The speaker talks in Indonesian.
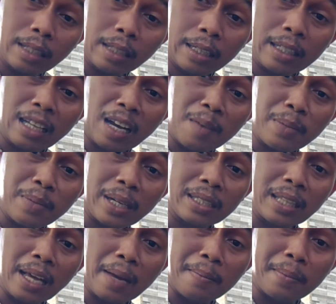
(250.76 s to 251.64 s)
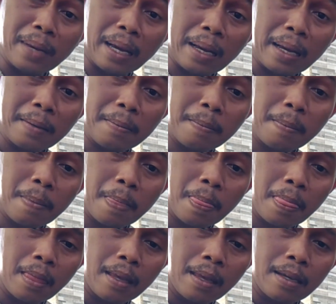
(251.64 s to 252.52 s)
trik yang pertama
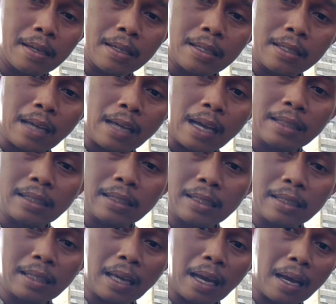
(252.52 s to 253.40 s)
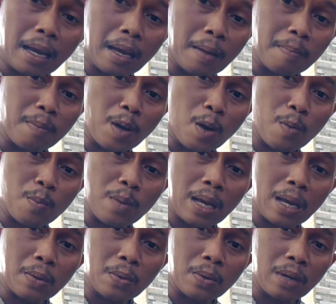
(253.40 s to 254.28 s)
saat kita mau
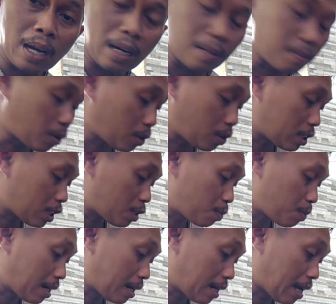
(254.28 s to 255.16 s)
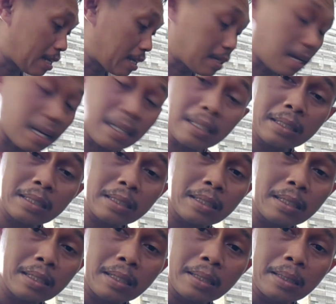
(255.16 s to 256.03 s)
melakukan proses pengasan
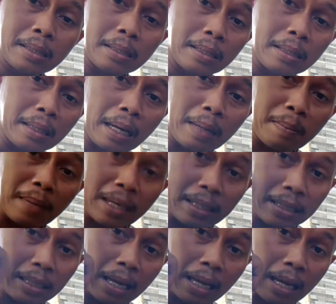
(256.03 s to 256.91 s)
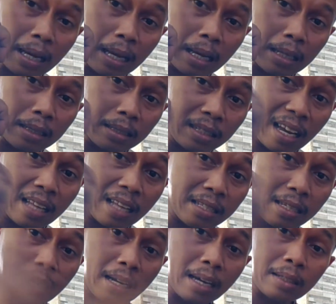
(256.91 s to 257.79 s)
dengan mata
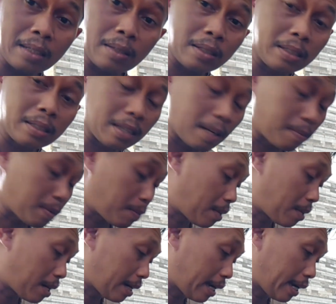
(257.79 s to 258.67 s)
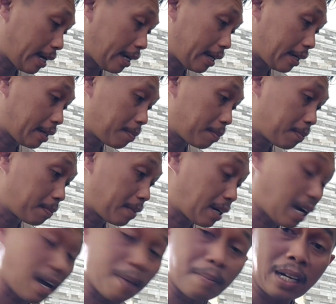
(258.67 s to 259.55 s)
telanjang atau tidak memakai
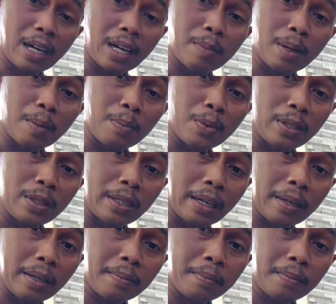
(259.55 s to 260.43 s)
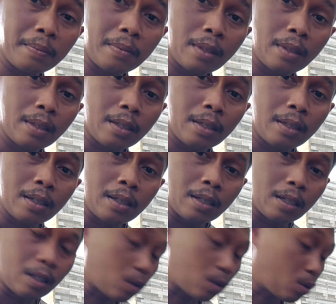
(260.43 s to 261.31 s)
pengaman apapun ya
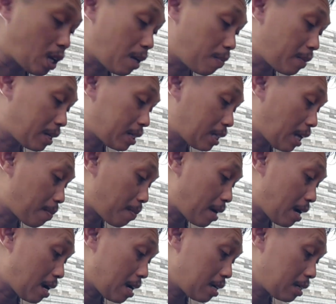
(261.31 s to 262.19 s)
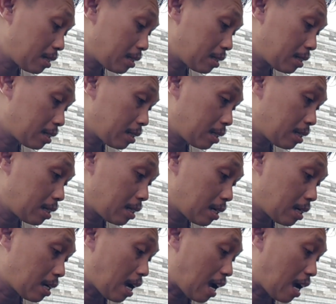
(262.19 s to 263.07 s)
itu yang pertama
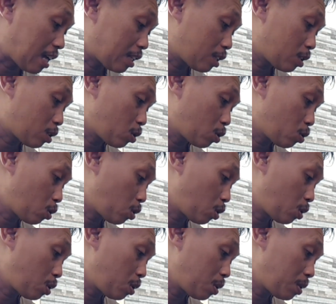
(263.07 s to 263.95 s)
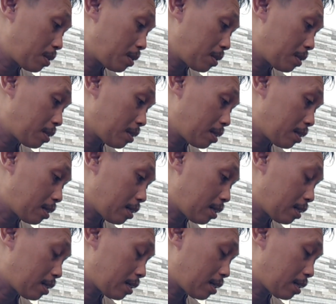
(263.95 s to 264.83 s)
atur
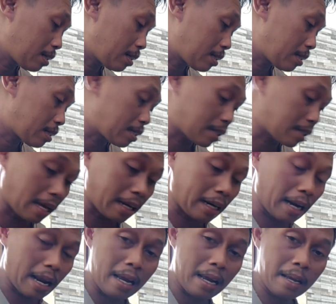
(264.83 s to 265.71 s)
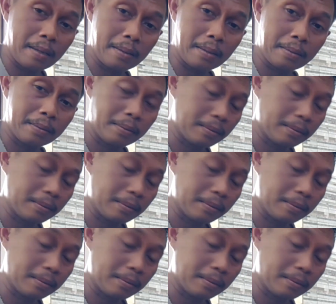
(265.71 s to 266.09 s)
eh, jarak